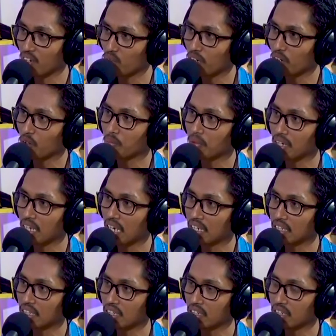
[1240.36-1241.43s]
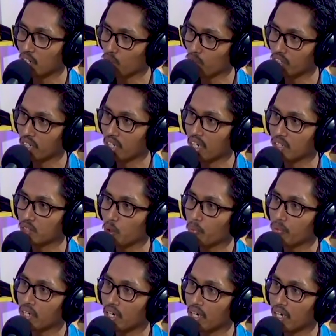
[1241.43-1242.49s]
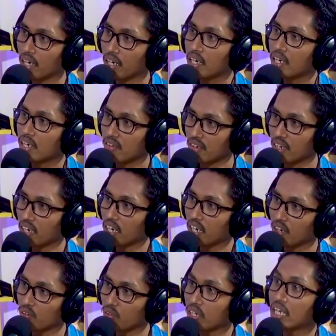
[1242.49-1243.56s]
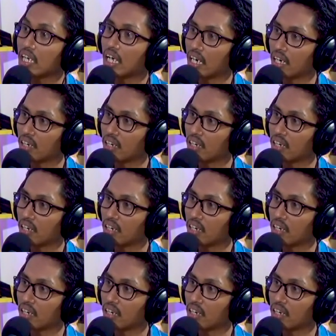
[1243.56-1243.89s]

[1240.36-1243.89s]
saya juga ikut bernyanyi, takutnya jobnya Sela langsung hilang.